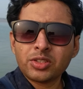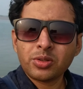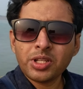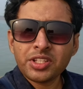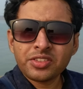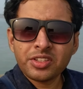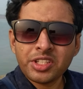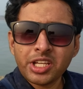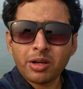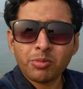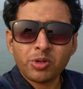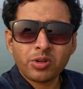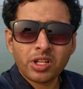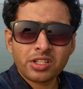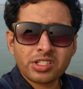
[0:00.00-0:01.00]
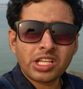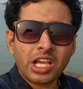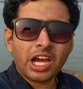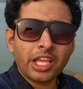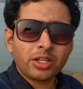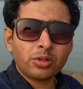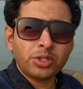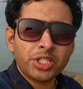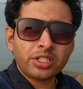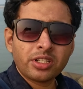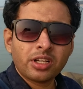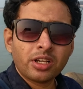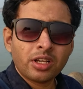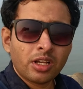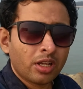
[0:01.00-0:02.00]
চলে এসছে দীঘা মোহনা সেই আইকনিক
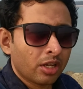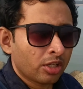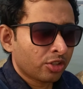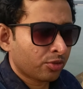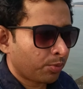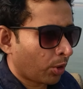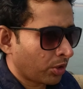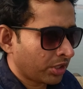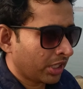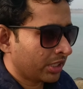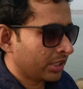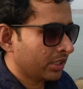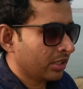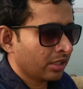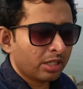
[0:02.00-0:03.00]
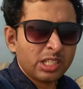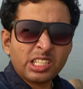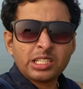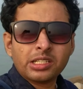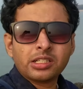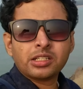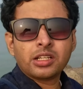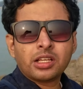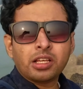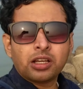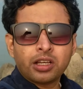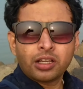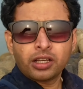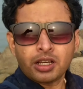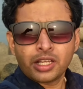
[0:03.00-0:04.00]
স্পটটাতে
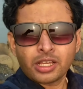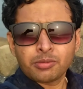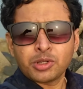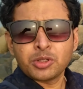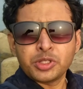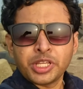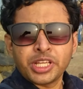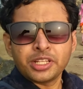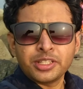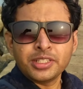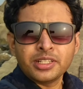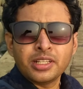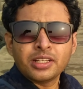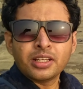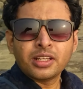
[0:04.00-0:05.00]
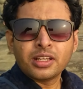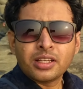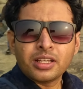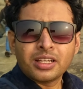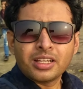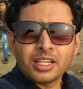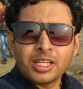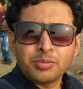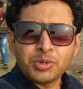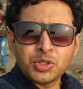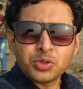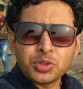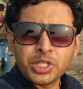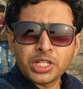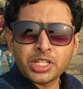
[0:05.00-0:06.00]
একবার তো দেখে নিন
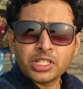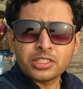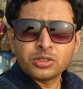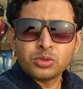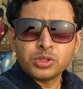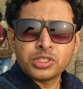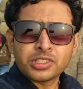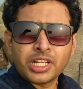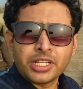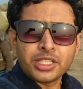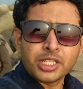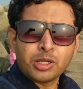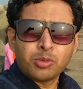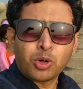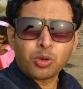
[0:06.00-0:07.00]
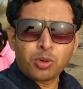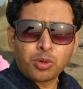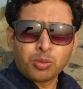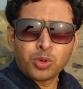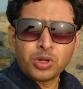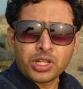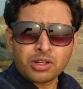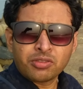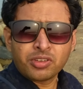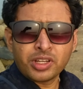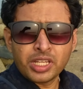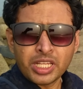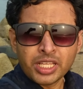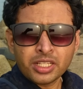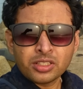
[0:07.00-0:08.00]
পিছন দিকটা দুই সাইড থেকে বড় বড় বোল্ডার
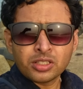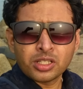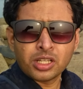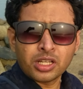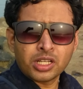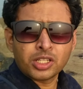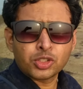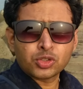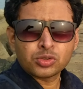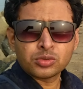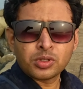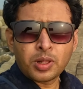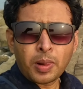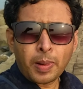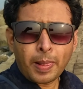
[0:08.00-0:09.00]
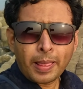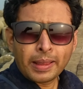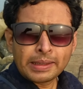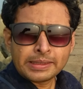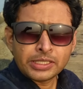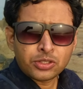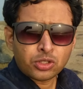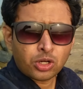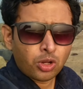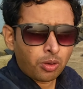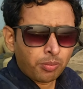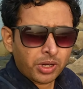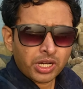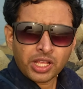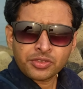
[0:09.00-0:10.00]
ফেলে কিছুটা
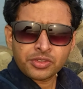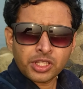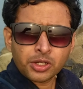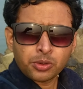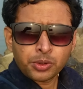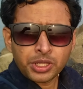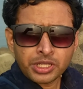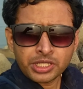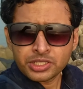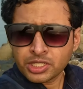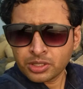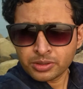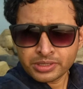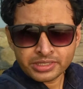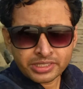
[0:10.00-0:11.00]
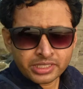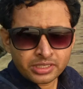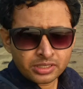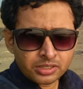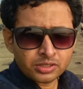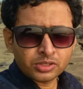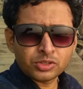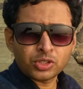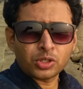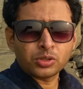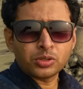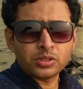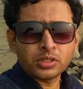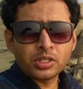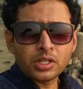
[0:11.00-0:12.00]
লম্বা রাস্তা করে নিয়ে যাওয়া হয়েছে
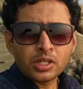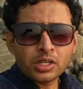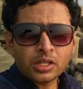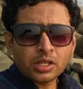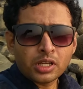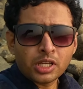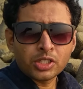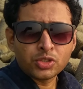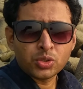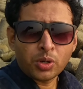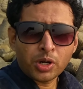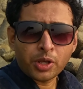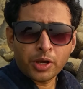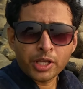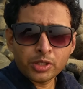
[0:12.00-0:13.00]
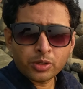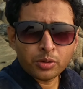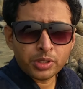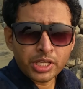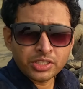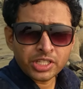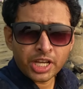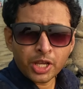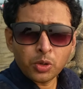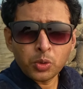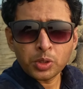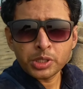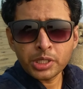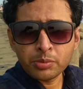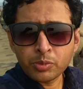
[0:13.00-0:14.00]
যখন জোয়ার হয় তখন এই
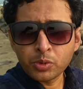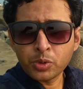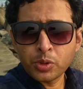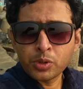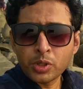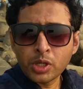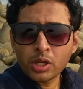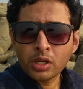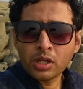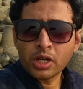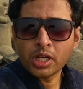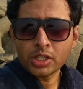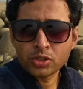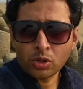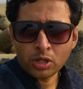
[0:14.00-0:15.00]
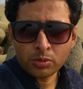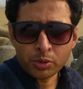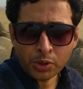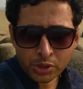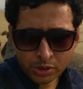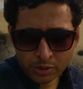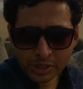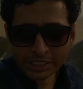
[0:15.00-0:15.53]
জায়গাগুলোতেই পুরো জলে ভর্তি